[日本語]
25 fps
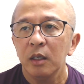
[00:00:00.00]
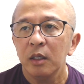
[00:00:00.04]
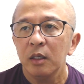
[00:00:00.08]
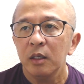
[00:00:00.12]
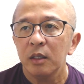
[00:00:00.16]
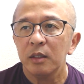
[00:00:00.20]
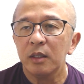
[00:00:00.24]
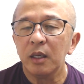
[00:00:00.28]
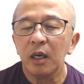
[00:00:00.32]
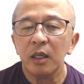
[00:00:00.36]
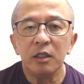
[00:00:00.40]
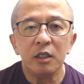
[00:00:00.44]

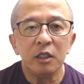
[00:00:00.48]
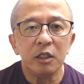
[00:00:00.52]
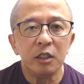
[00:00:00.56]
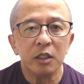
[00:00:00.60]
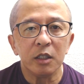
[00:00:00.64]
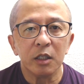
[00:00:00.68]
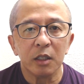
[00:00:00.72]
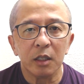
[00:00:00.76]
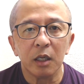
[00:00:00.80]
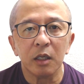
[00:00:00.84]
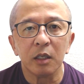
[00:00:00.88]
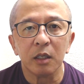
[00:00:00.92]
代理人
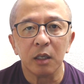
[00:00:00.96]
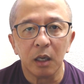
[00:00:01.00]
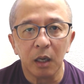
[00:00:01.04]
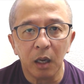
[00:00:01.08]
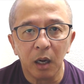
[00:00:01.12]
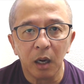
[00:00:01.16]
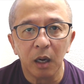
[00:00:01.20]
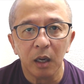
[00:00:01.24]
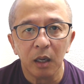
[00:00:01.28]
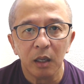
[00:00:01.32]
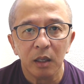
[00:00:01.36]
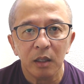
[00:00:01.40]
じゃないか
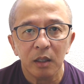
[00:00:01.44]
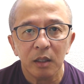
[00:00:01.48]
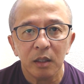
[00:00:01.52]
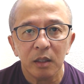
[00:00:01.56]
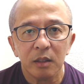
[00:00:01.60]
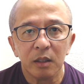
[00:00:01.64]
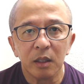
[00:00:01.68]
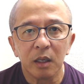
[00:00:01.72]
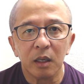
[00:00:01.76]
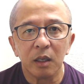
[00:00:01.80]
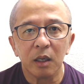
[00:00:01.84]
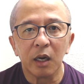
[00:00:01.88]
ら、
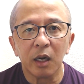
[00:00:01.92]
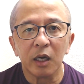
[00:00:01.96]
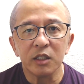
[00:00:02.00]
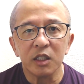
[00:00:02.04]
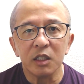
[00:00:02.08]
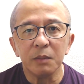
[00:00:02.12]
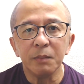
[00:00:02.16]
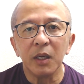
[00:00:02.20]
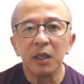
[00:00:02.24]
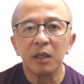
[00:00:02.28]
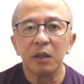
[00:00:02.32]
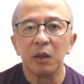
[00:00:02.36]
だから勝
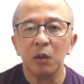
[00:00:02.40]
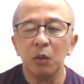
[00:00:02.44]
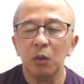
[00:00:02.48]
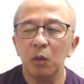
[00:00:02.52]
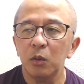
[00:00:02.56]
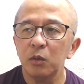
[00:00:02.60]
ち負けを、